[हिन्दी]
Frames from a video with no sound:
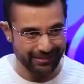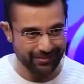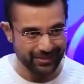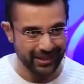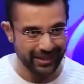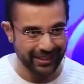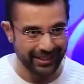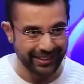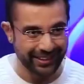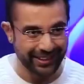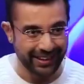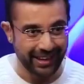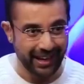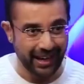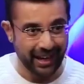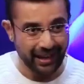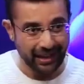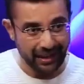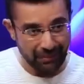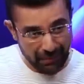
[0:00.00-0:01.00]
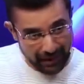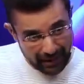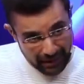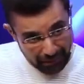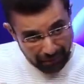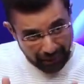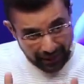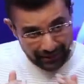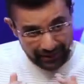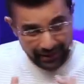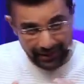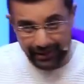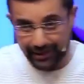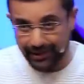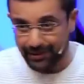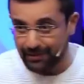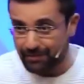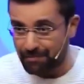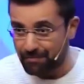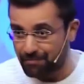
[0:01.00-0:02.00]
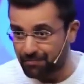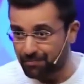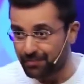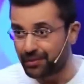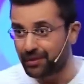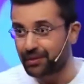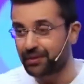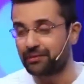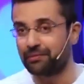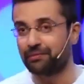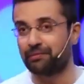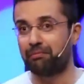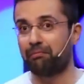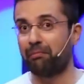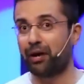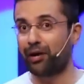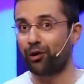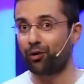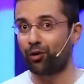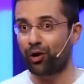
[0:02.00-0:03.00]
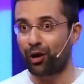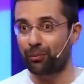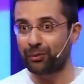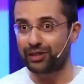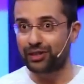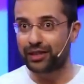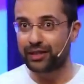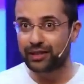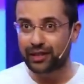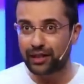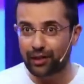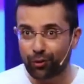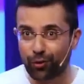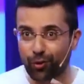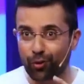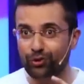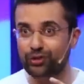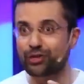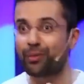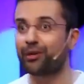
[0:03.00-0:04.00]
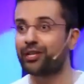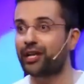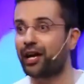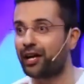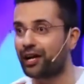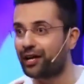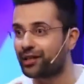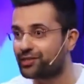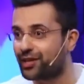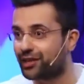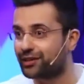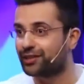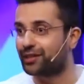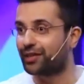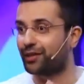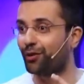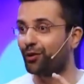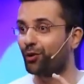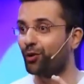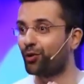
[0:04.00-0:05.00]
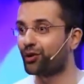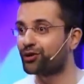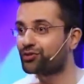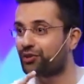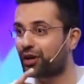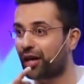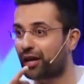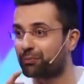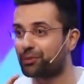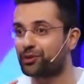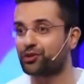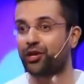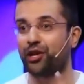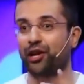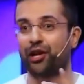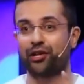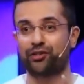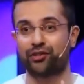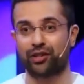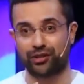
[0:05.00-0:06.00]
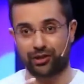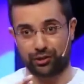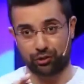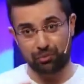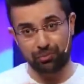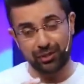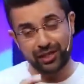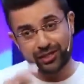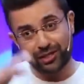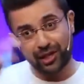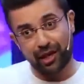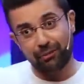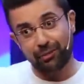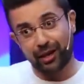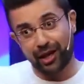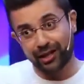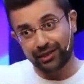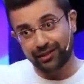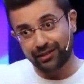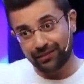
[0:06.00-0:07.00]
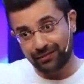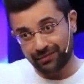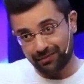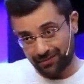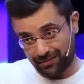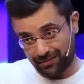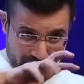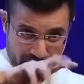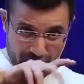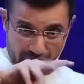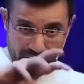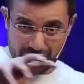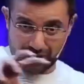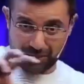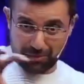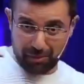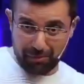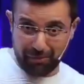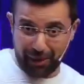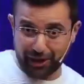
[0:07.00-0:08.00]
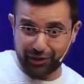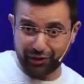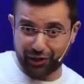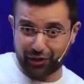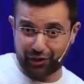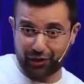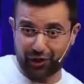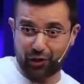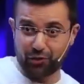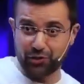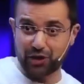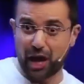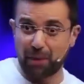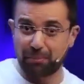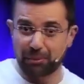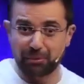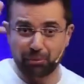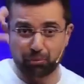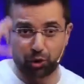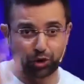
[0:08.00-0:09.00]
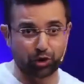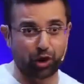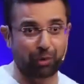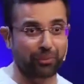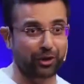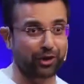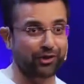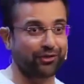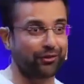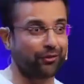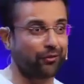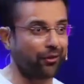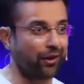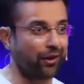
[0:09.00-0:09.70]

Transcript: समझे अगर मेरी ये बातें मान लो अभी धीरे धीरे लोगों को समझ आने लग जाती है और लोग इस ट्रैक पे चलने लग जाते हैं तो 20 साल बाद जिस चीज की मैं बात कर रहा हूं यहां पे भी बहुत कंपटीशन